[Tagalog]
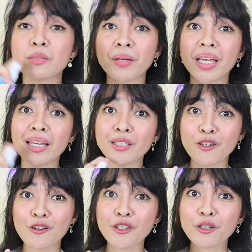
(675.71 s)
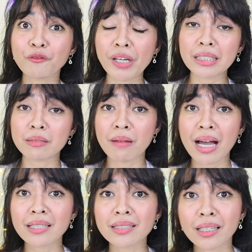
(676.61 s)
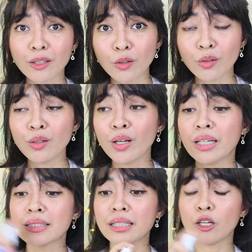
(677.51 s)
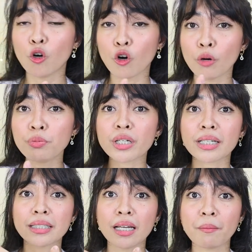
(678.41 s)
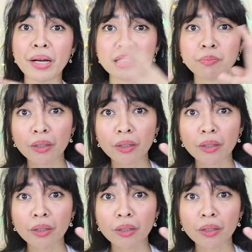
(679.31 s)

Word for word: sprayan nyo yung face mask nito sa loob tsaka sa labas.